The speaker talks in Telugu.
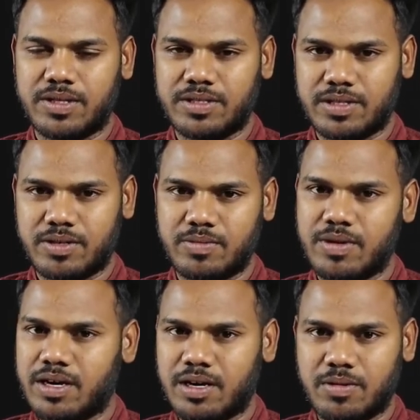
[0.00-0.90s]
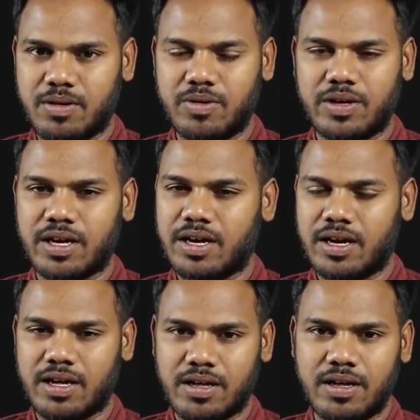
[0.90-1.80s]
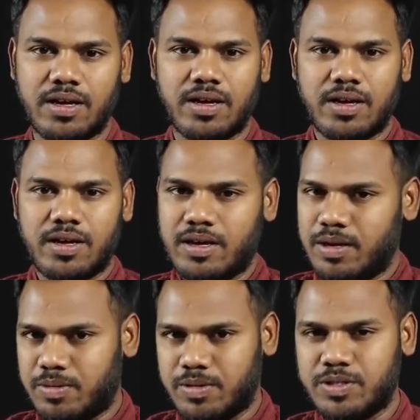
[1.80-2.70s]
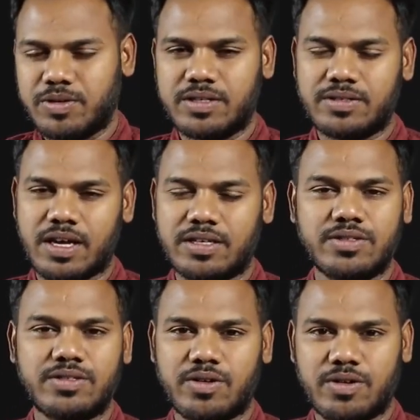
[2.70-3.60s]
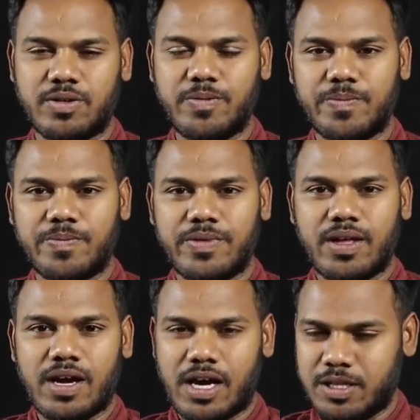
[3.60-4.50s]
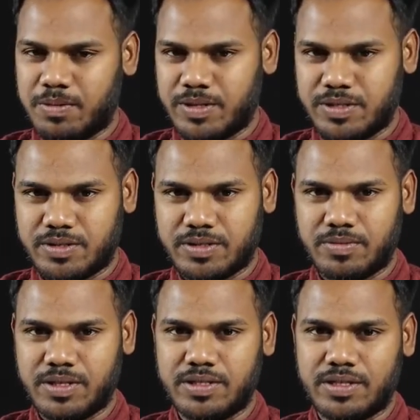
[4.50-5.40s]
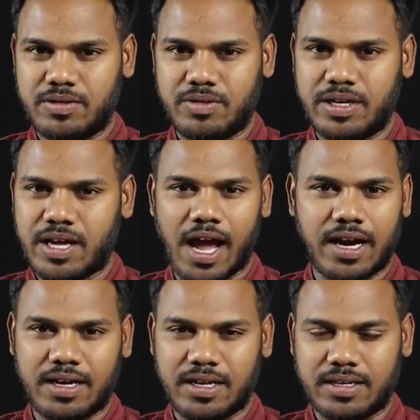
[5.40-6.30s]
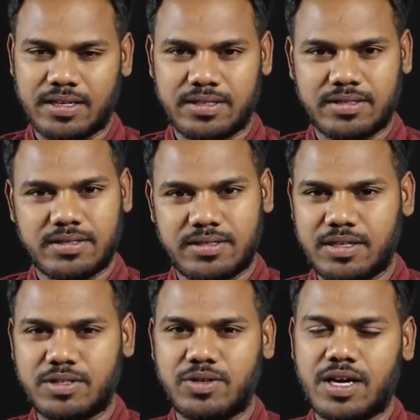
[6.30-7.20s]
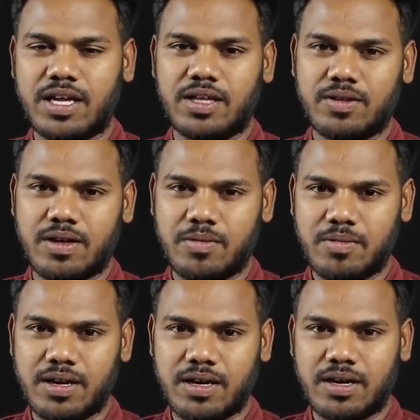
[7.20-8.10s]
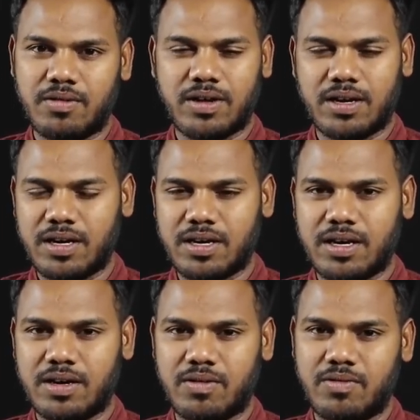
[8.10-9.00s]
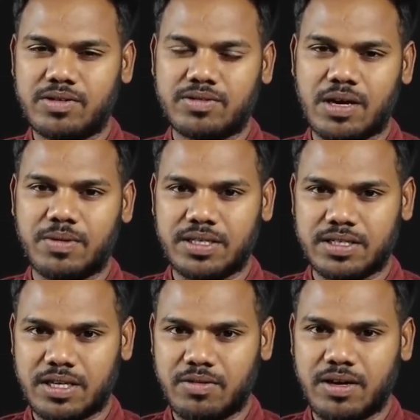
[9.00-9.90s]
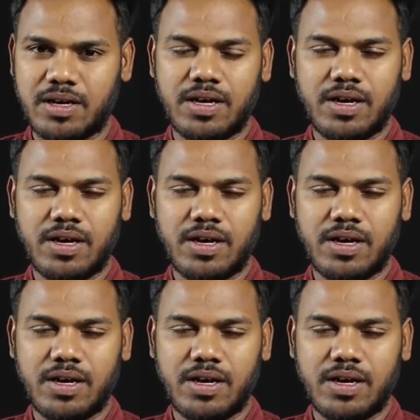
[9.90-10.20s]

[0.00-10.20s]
సంబంధించినటువంటి మా అక్క బావ ఉంటే అక్కడ ఇప్పుడు జీవనాన్ని సాగిస్తూ ఉన్నాను ఆంధ్రప్రదేశ్కు సంబంధించినటువంటి యాక్టర్ చిరంజీవి గారికి ఎందుకు అభిమానం అంటే వారి నటన వారు సామాజిక సేవ